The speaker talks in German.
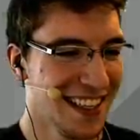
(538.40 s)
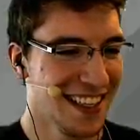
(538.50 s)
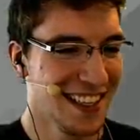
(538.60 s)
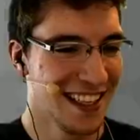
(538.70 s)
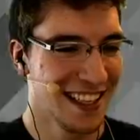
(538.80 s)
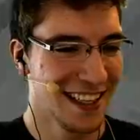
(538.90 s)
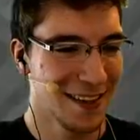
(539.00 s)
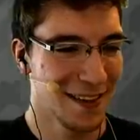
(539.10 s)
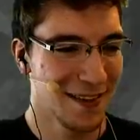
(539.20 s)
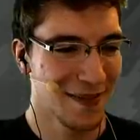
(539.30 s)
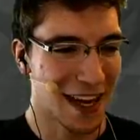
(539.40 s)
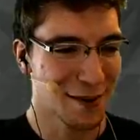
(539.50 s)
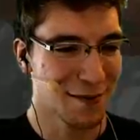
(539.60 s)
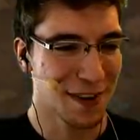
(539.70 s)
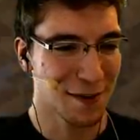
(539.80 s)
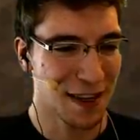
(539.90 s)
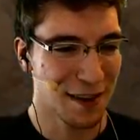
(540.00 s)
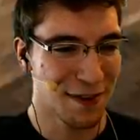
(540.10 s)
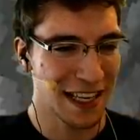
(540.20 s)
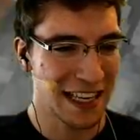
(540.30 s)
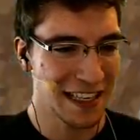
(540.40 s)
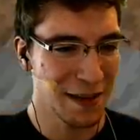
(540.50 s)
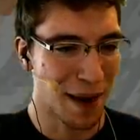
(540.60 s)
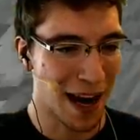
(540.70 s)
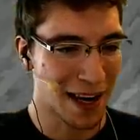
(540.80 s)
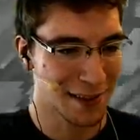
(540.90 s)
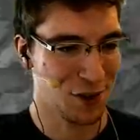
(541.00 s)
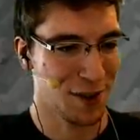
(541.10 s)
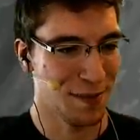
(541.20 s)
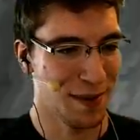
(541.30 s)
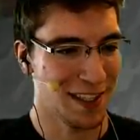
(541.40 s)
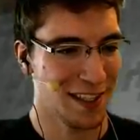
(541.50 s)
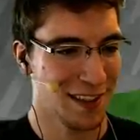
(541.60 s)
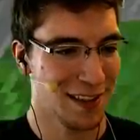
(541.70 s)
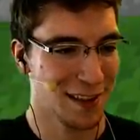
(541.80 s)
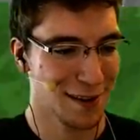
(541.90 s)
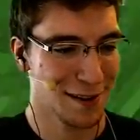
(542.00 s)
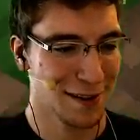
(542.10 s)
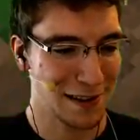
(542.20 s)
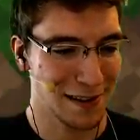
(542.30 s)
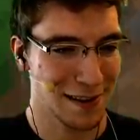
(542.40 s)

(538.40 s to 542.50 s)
ja, was denn jetzt? Also, was auf jeden Fall geht, die Maße stimmen nicht. Das ja, das schon, aber du